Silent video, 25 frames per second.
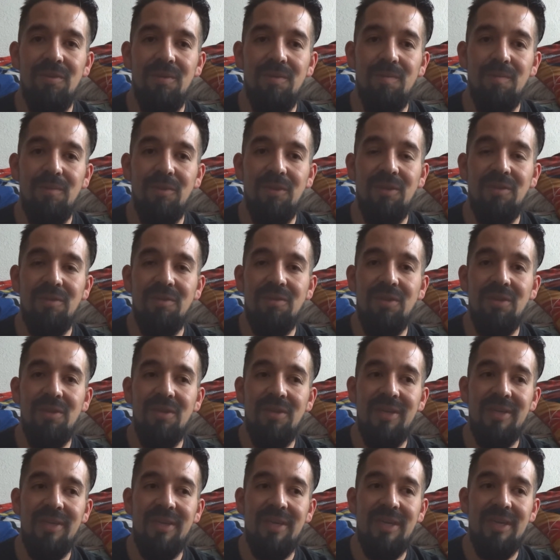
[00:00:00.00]
Pues eso es todo en
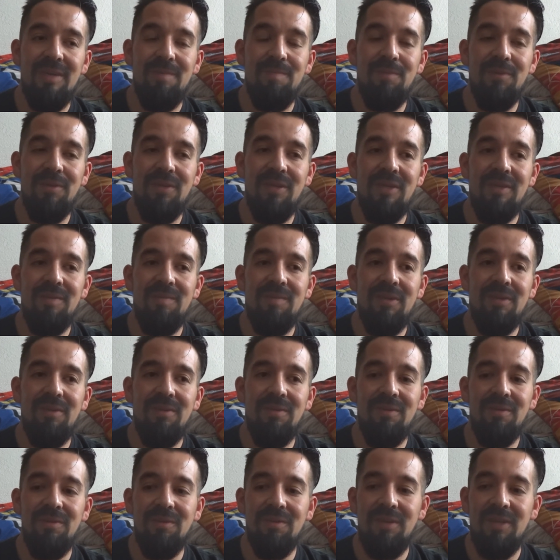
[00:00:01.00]
el Saga Podcast,
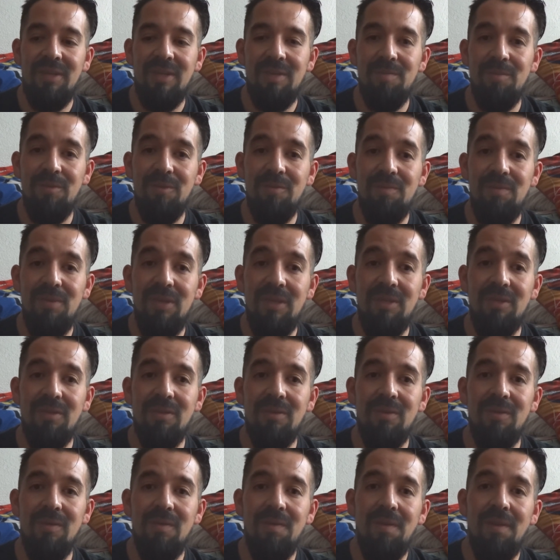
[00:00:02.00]
mijos. Nos andamos
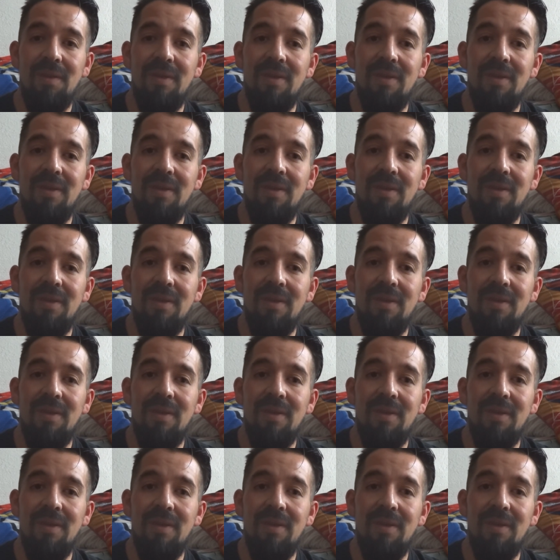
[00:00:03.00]
viendo.